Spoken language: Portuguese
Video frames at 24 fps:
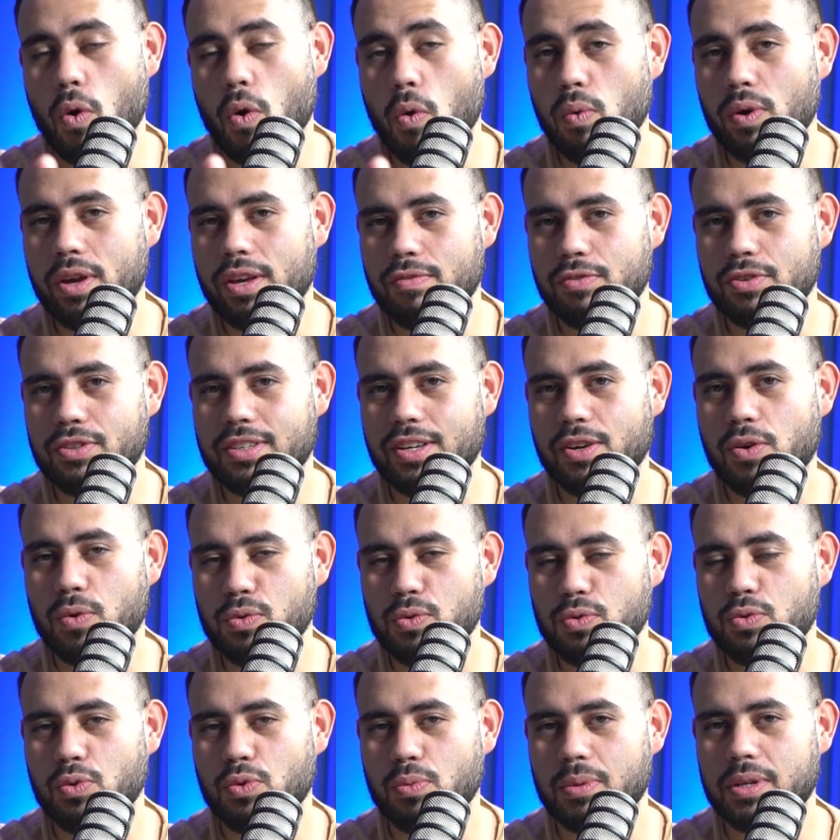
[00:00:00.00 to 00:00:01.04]
com que você
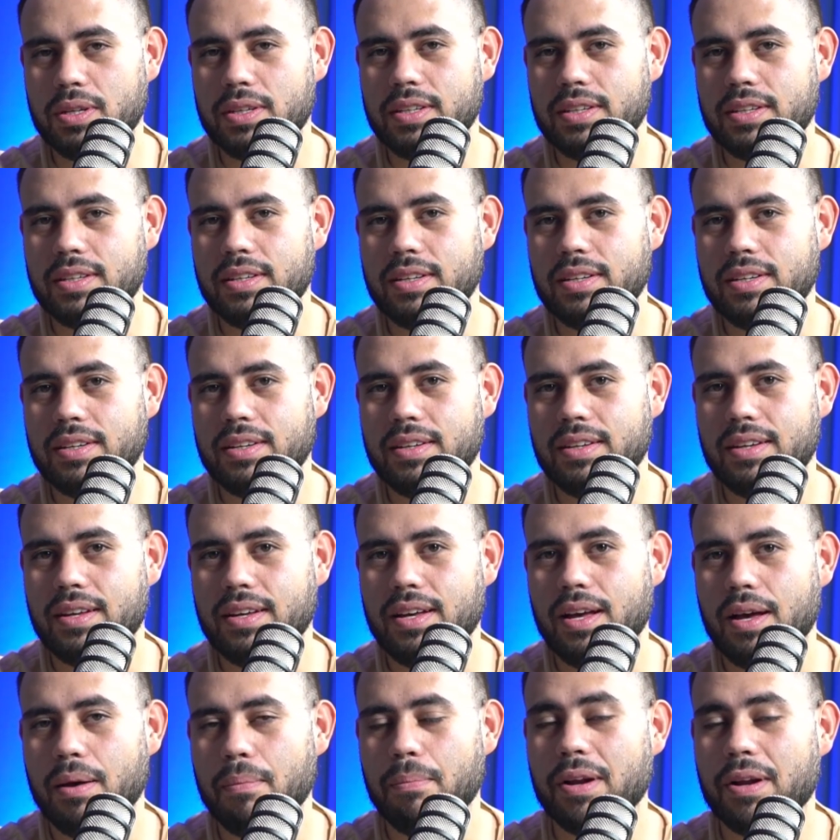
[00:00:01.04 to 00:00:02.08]
consuma,
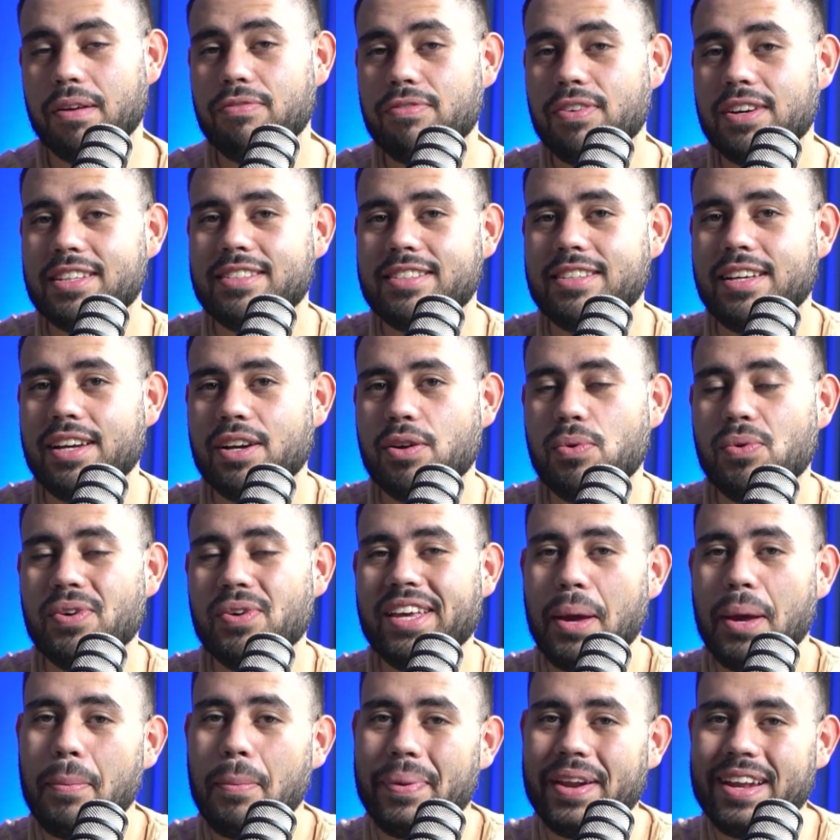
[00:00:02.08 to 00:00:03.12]
para fazer com que
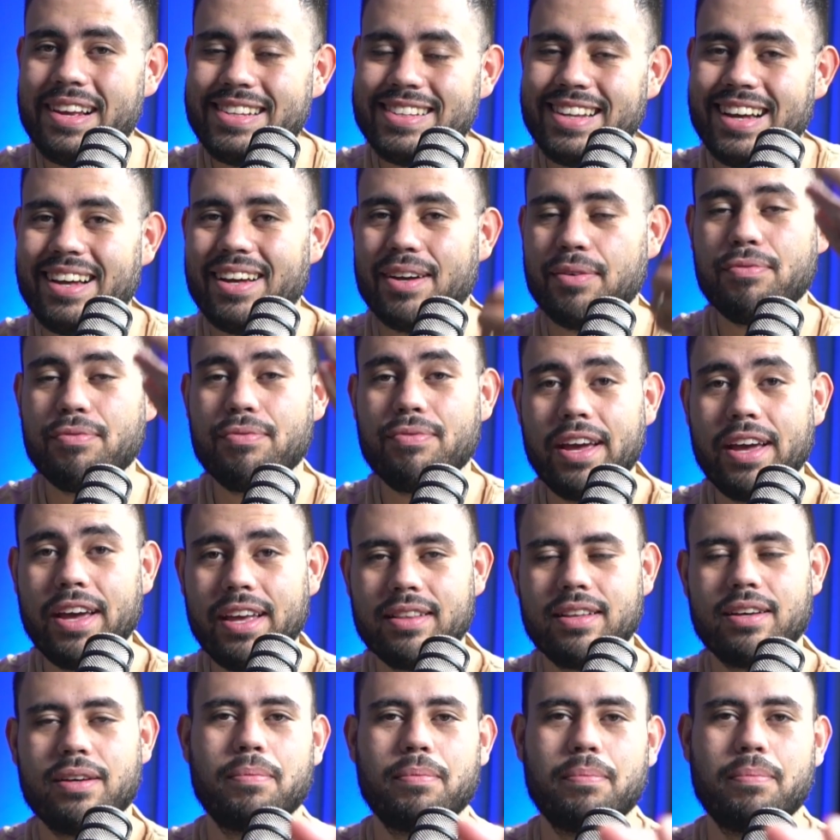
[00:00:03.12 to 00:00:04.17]
a empresa
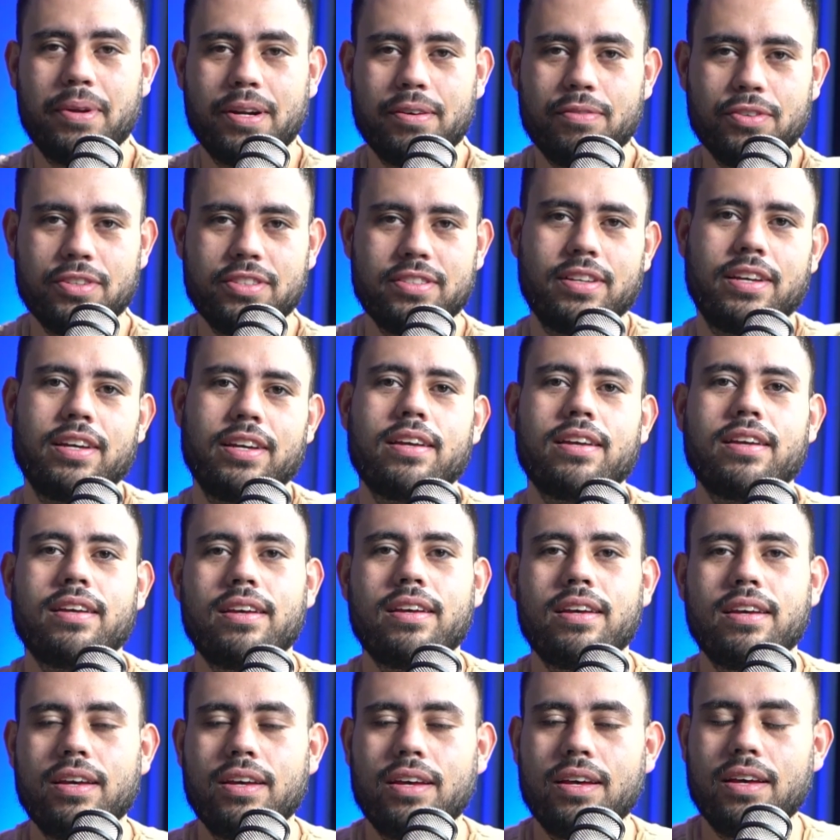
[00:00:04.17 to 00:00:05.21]
venda para você
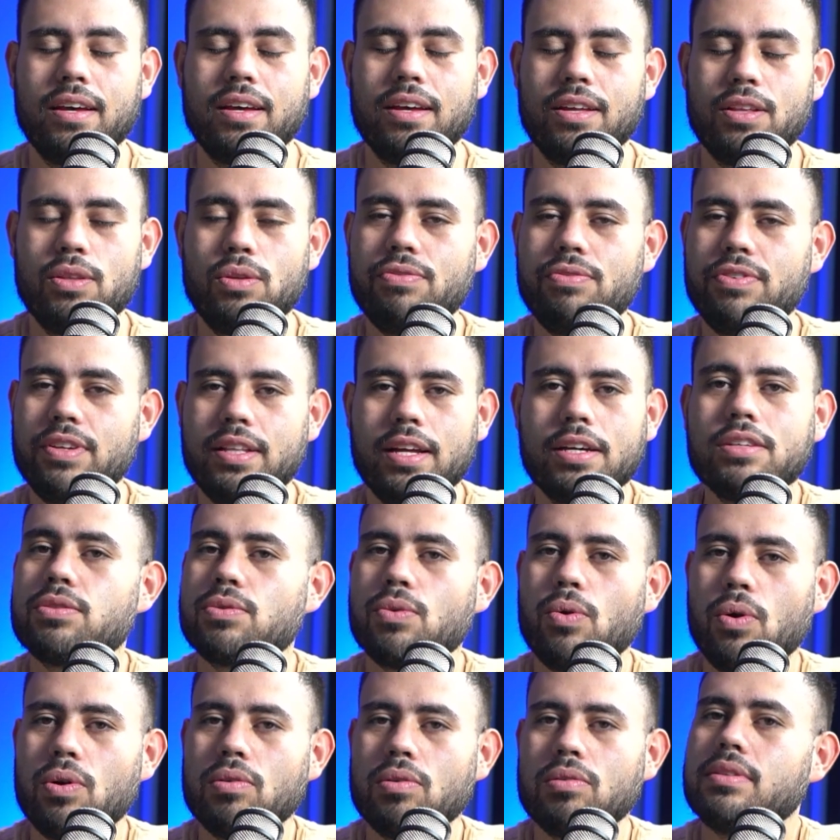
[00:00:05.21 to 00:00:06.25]
no fim das
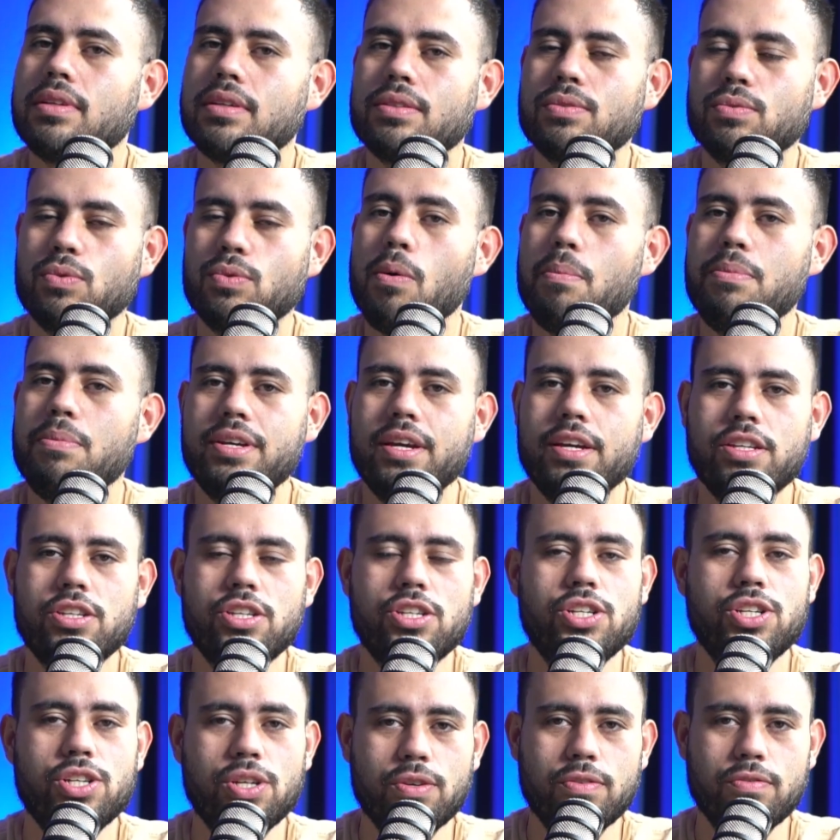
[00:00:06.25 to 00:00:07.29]
contas, o
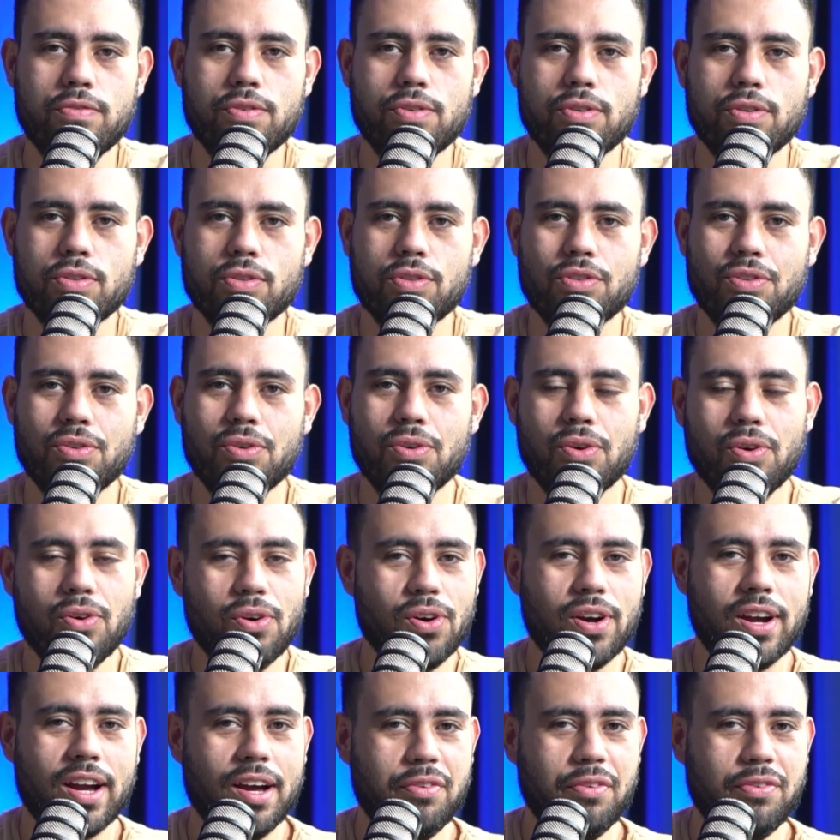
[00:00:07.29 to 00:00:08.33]
objetivo
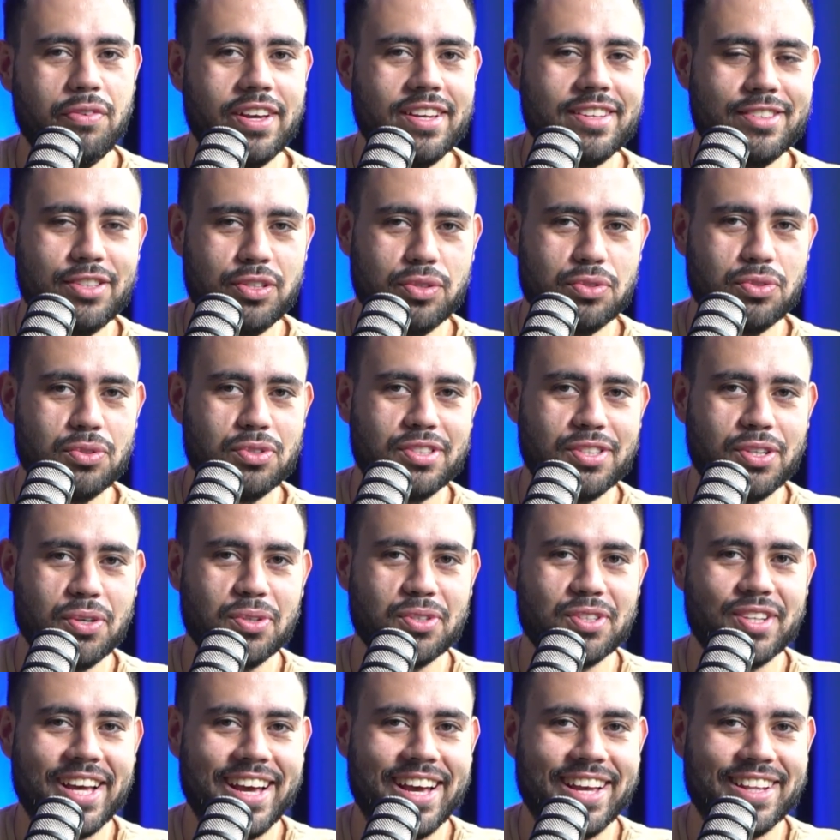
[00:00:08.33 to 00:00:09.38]
do cafezinho do seu
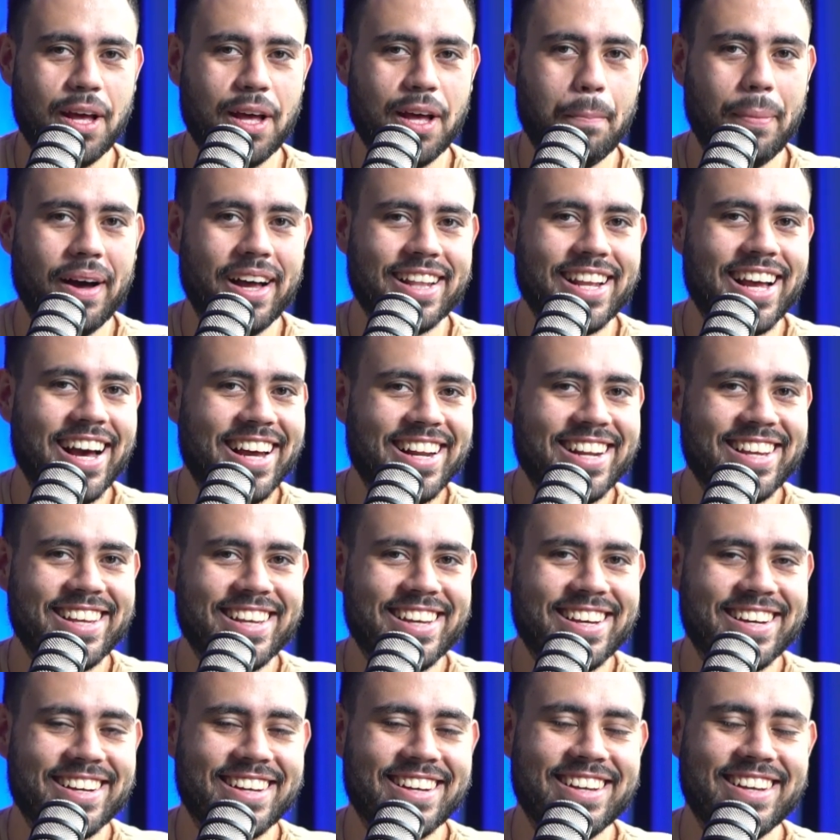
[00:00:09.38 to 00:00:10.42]
Zé, da
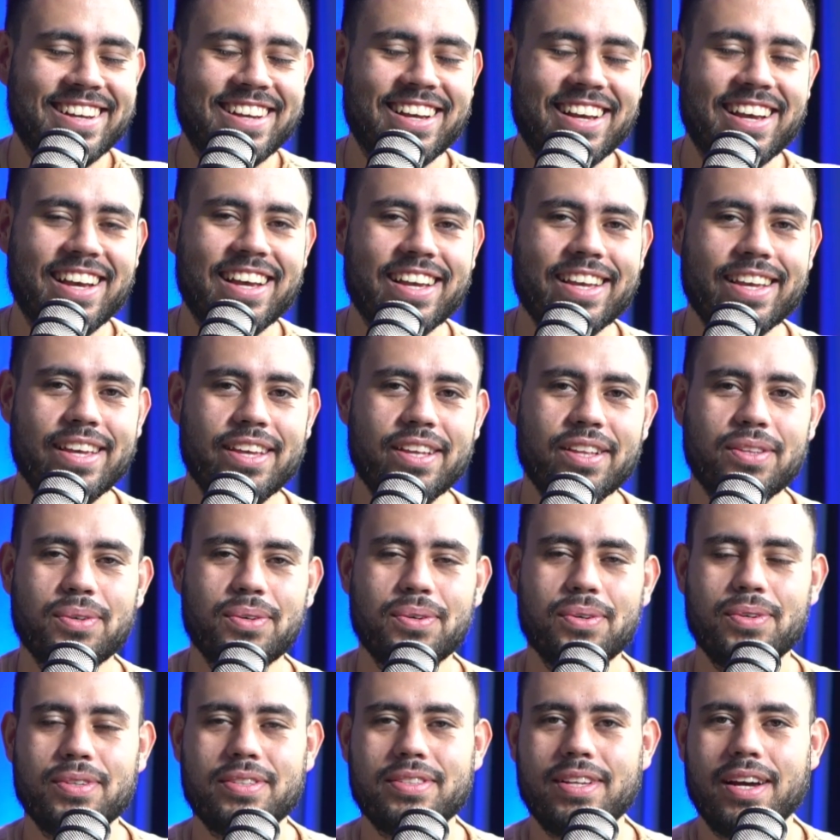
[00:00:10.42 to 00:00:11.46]
padaria e
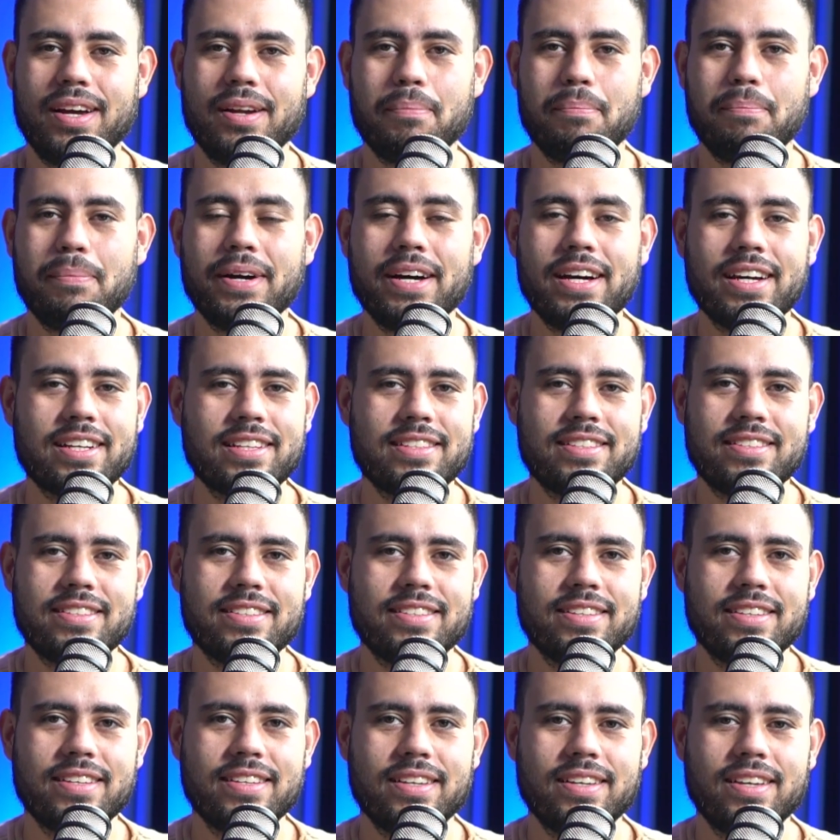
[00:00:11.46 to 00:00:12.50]
do
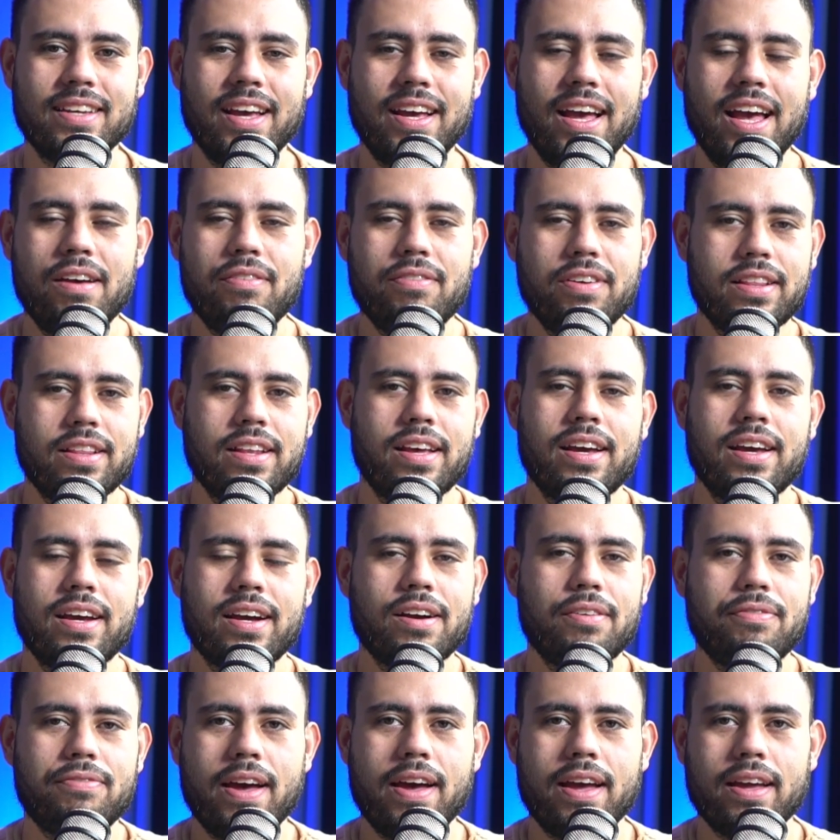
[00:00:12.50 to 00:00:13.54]
Starbucks é vender
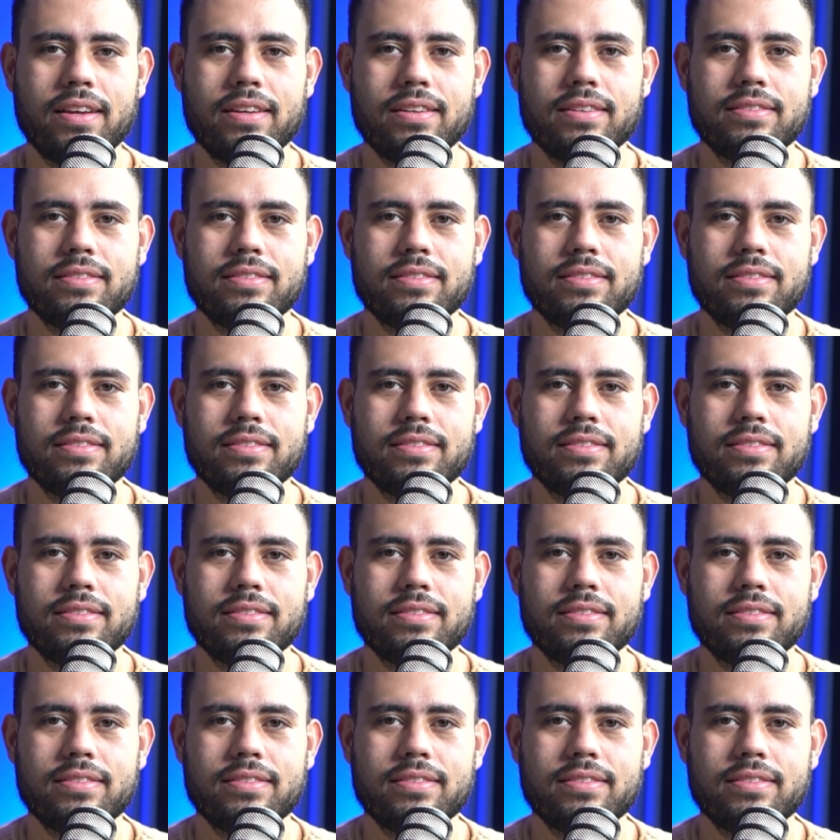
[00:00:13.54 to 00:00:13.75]
café.